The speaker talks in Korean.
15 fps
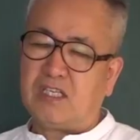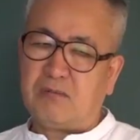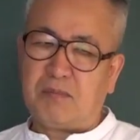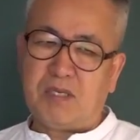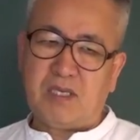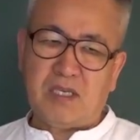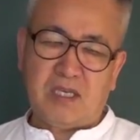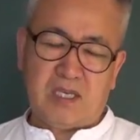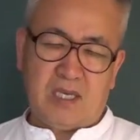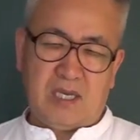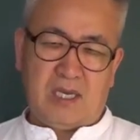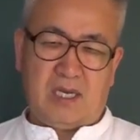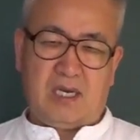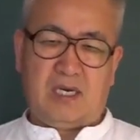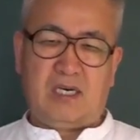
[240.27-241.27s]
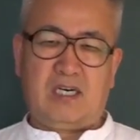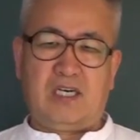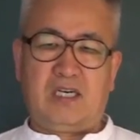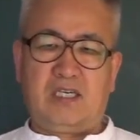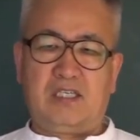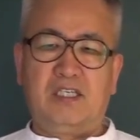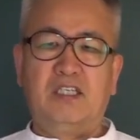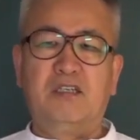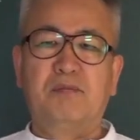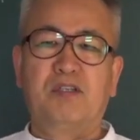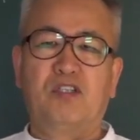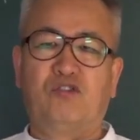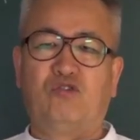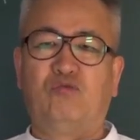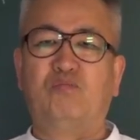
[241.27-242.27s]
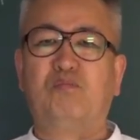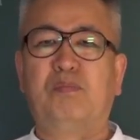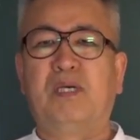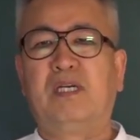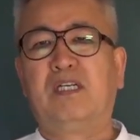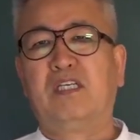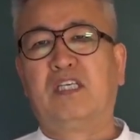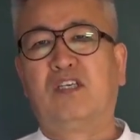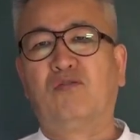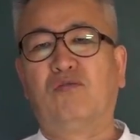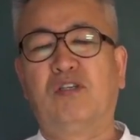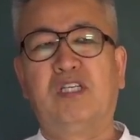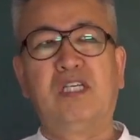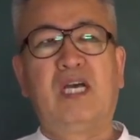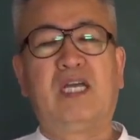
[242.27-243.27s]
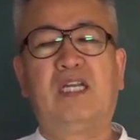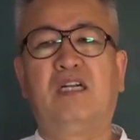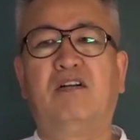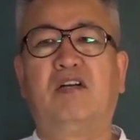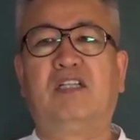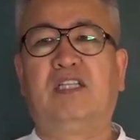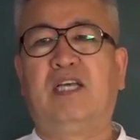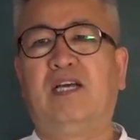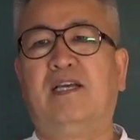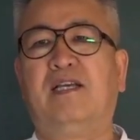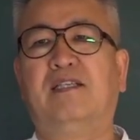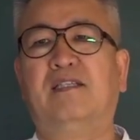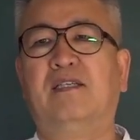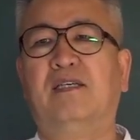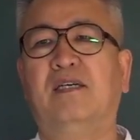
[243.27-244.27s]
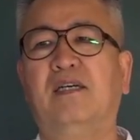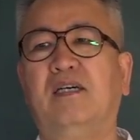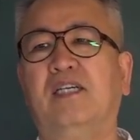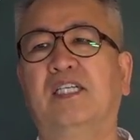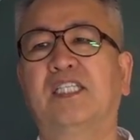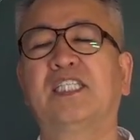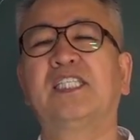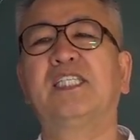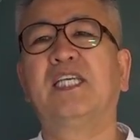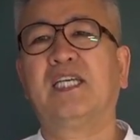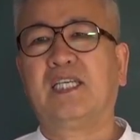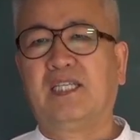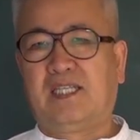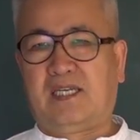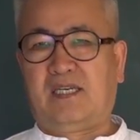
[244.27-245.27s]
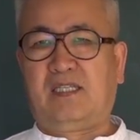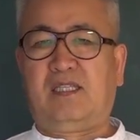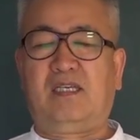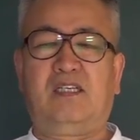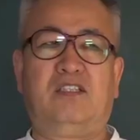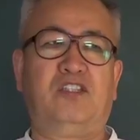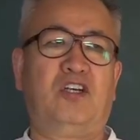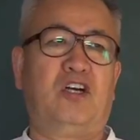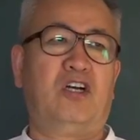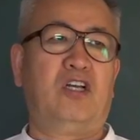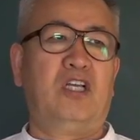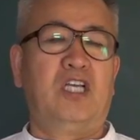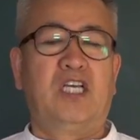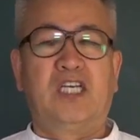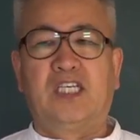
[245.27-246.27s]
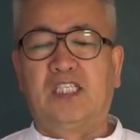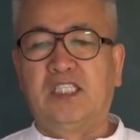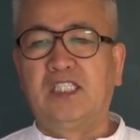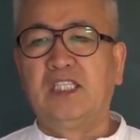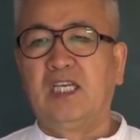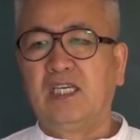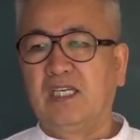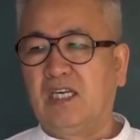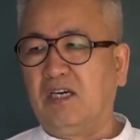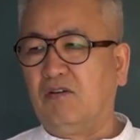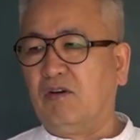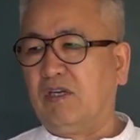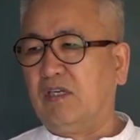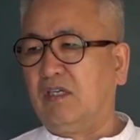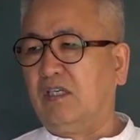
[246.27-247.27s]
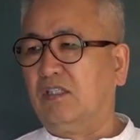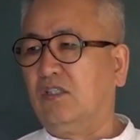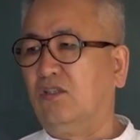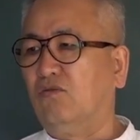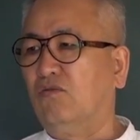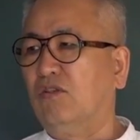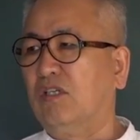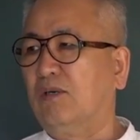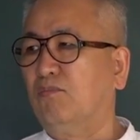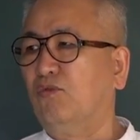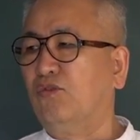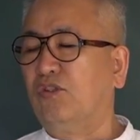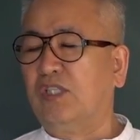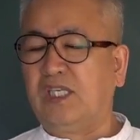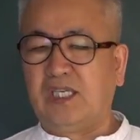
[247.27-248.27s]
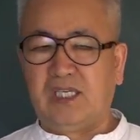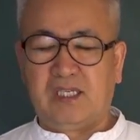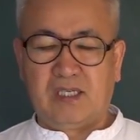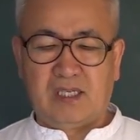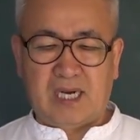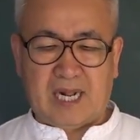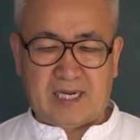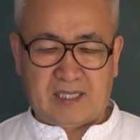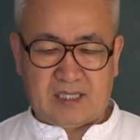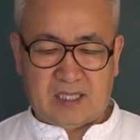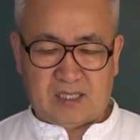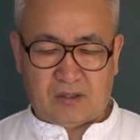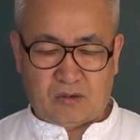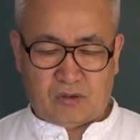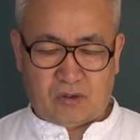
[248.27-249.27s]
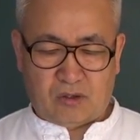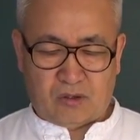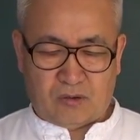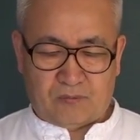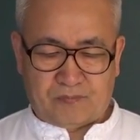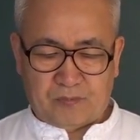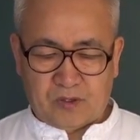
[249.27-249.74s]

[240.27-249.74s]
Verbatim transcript: 이미 여름을 준비하는 기운이 하늘과 땅에서 시작이 되는 거죠. 시작이라고 하는 것은, 우리가 무슨 일을 할 때도